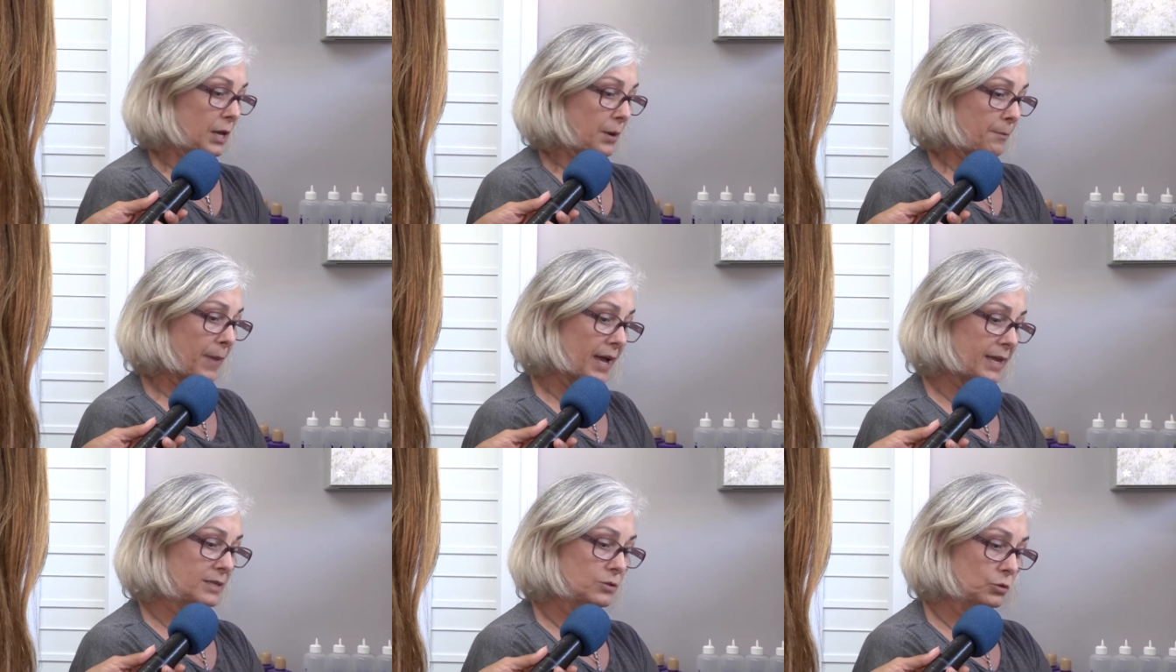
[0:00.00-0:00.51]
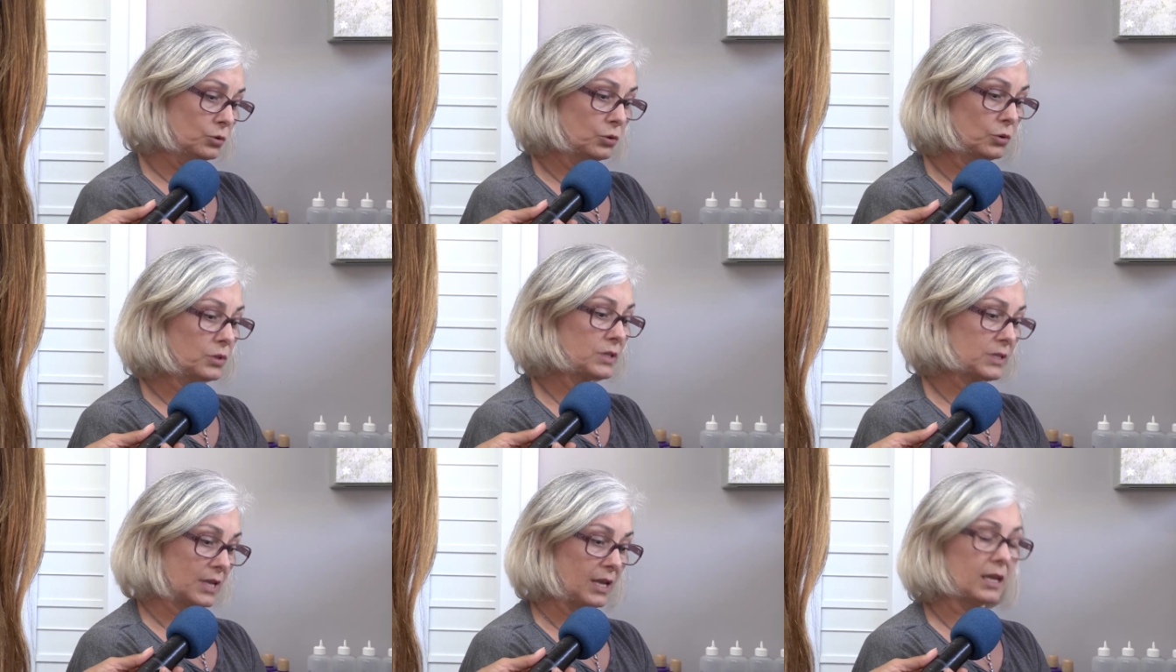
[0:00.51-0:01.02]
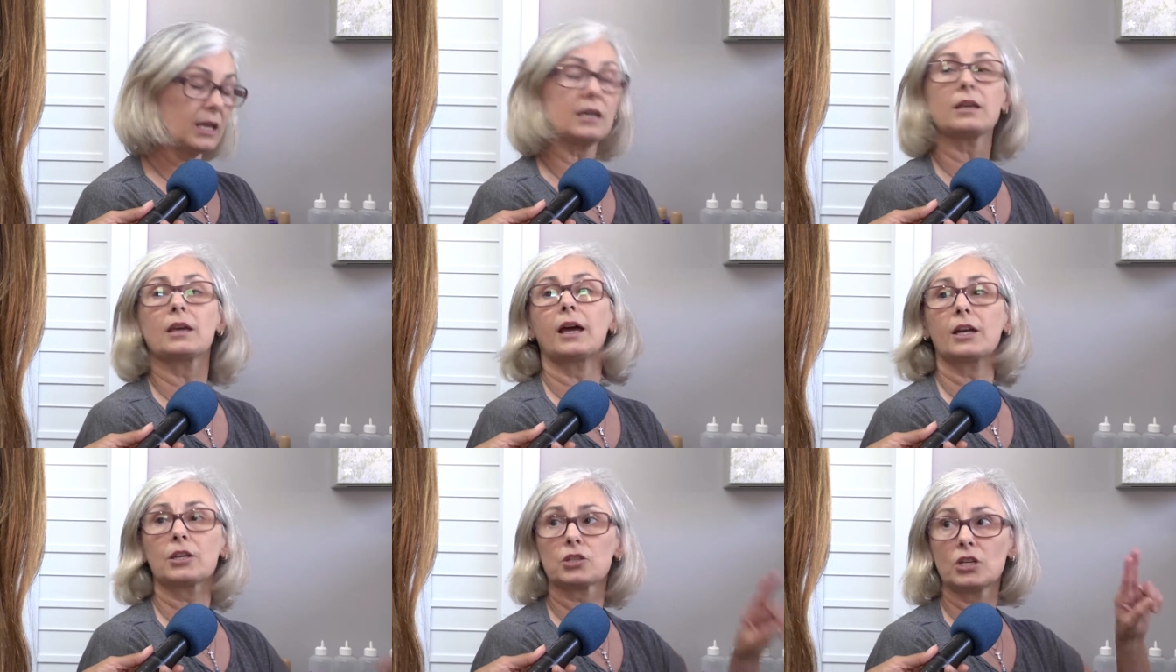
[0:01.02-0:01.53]
Mas no
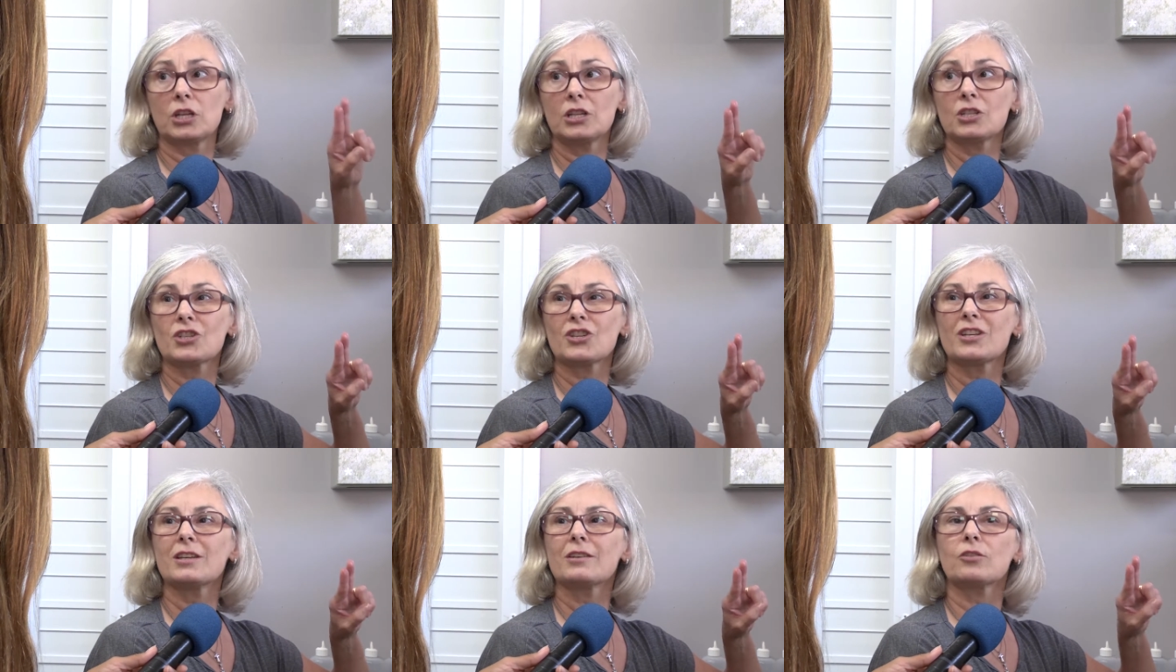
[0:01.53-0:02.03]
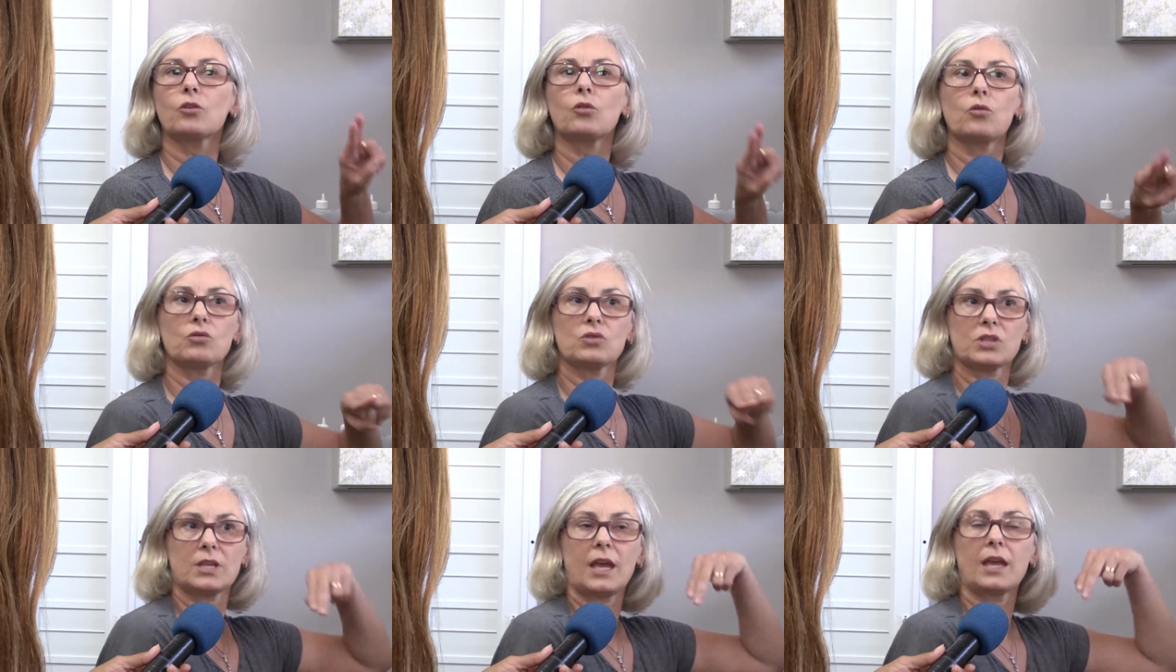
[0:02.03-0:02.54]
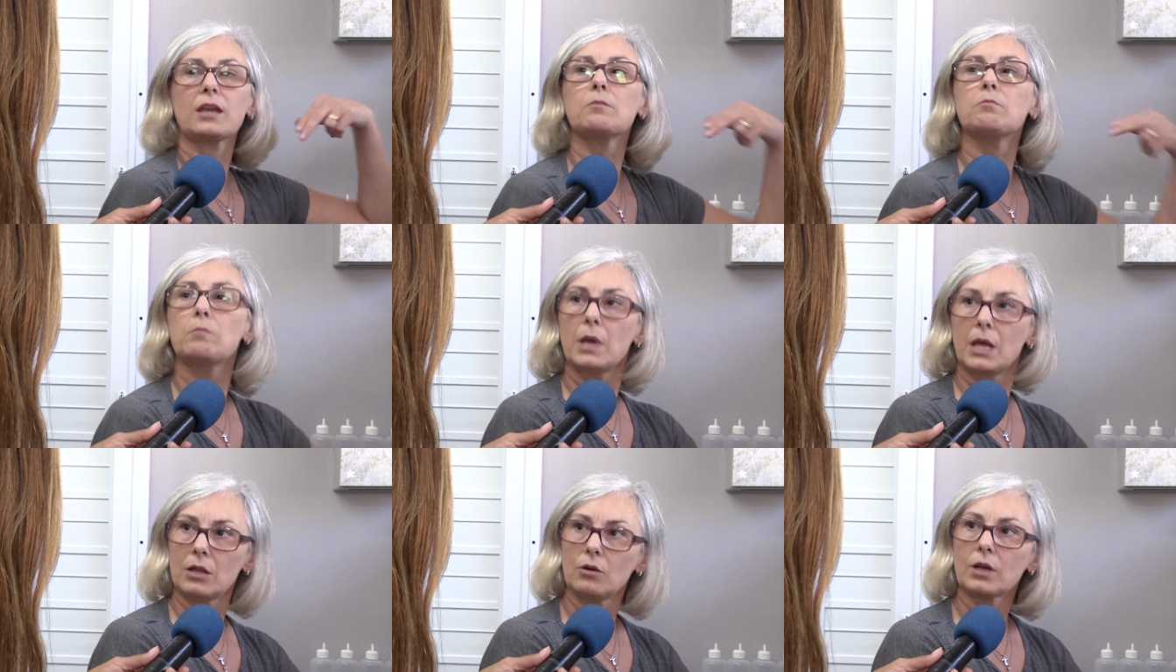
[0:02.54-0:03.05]
Zen a gente consegue
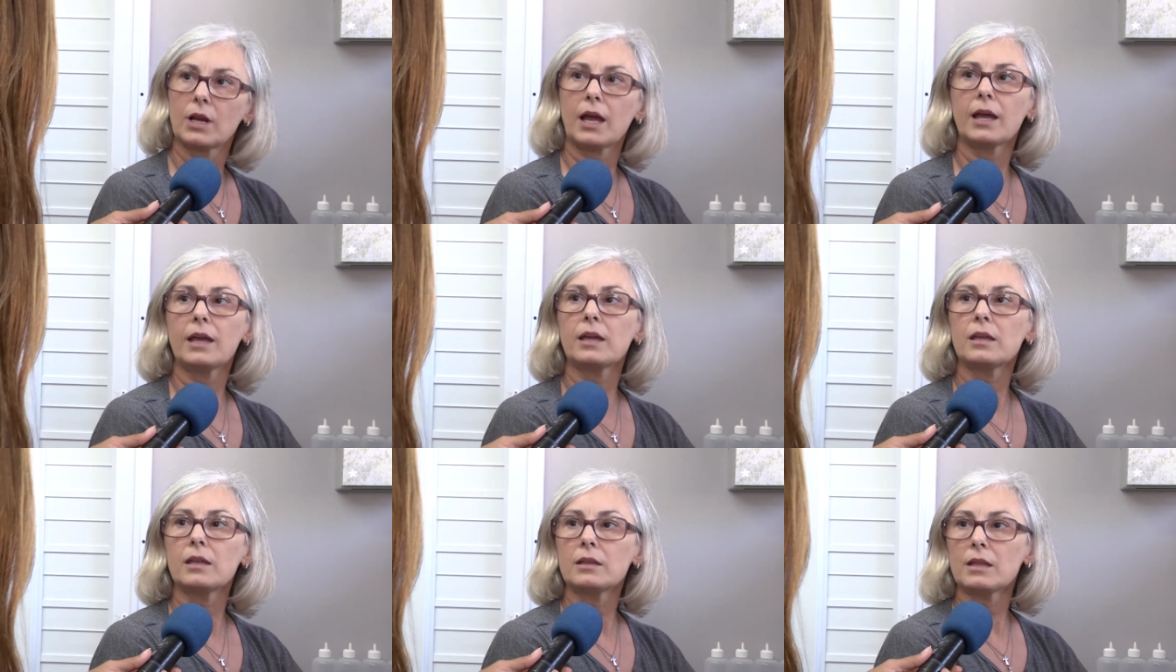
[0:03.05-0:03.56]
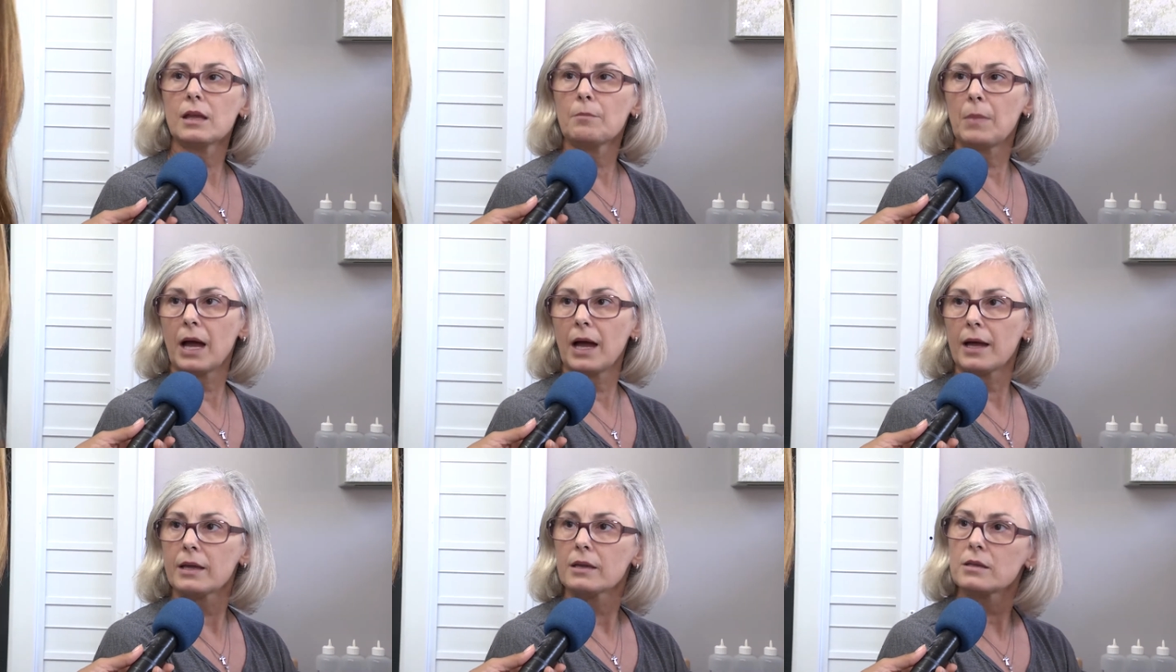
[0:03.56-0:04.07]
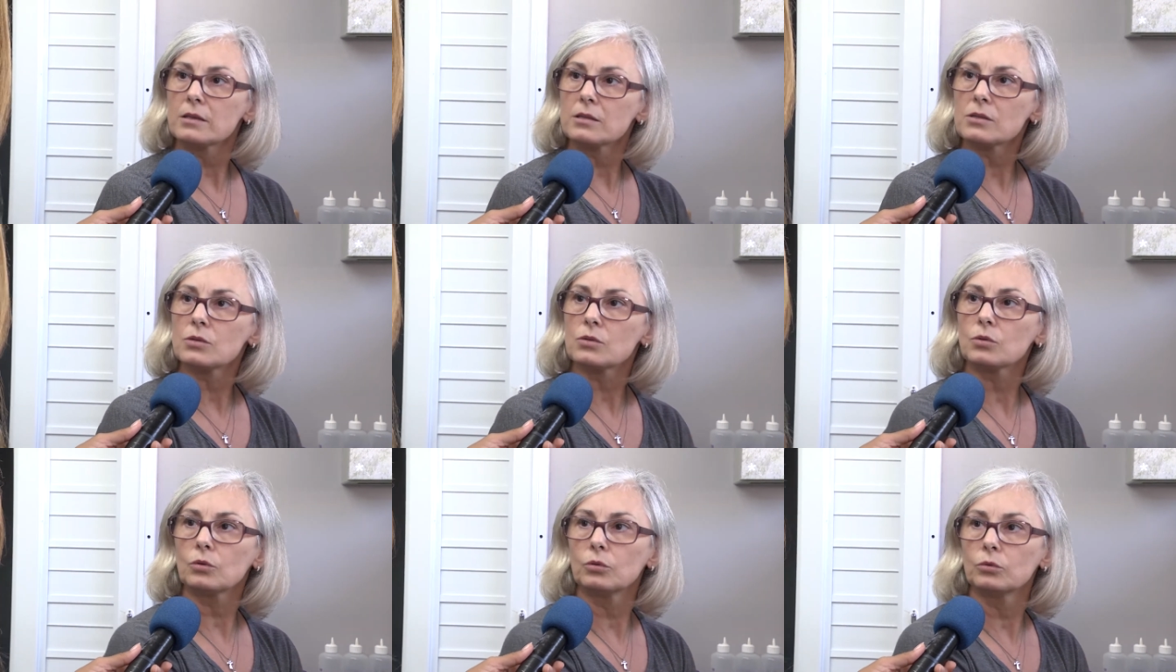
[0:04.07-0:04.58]
melhorar ainda
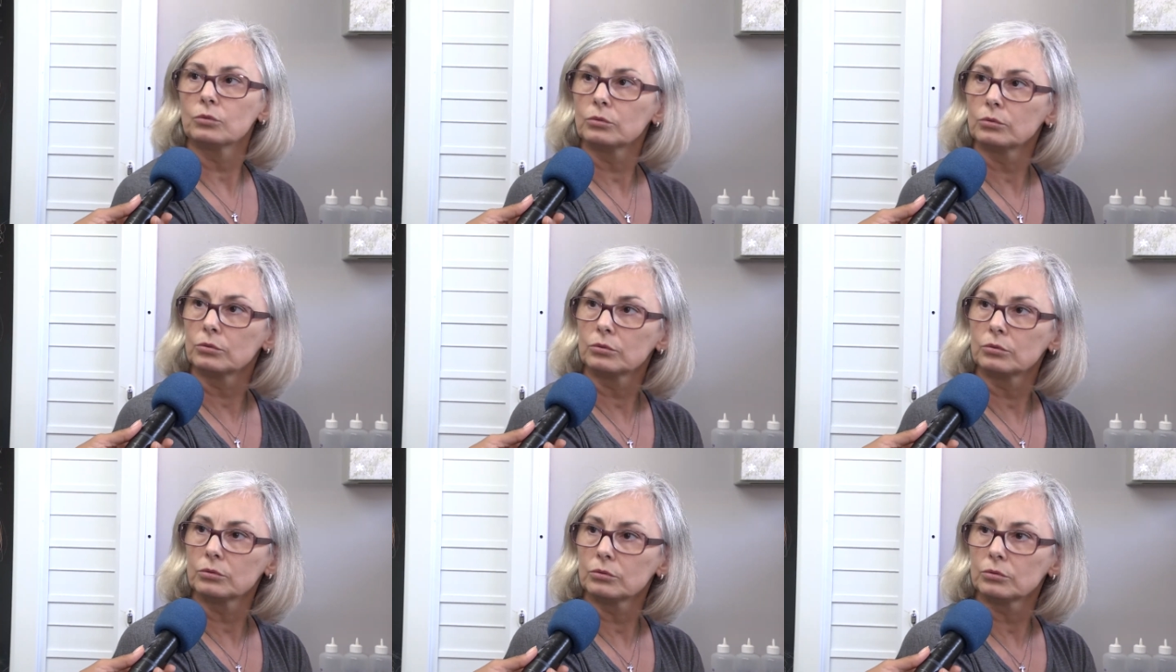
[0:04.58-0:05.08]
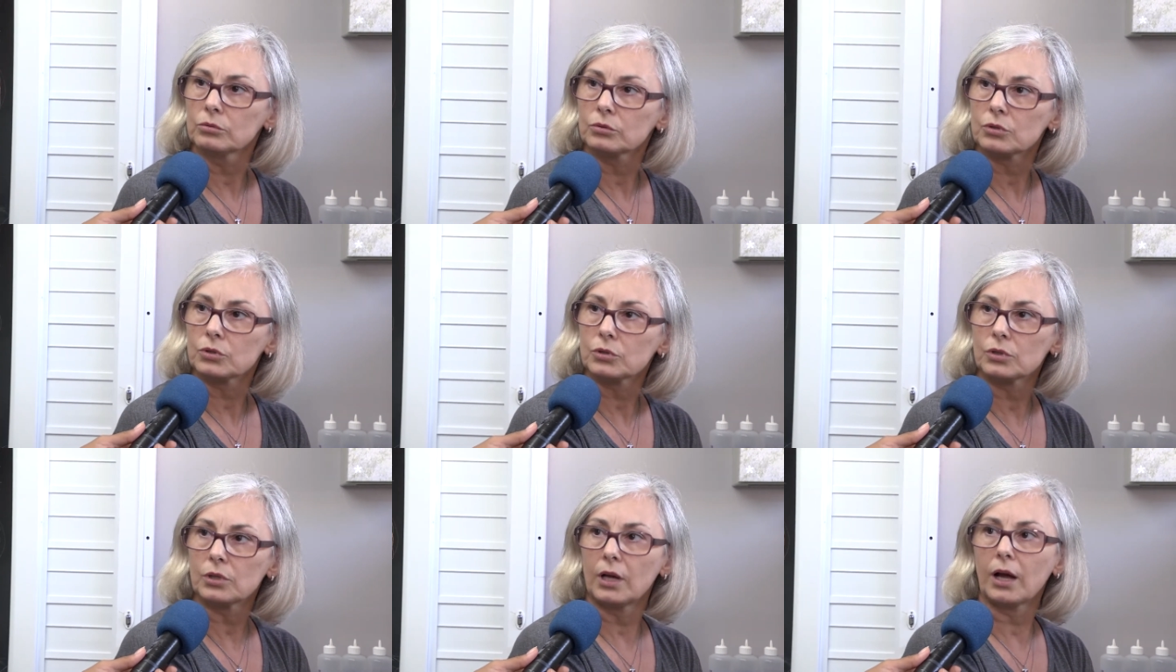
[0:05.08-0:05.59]
mais os,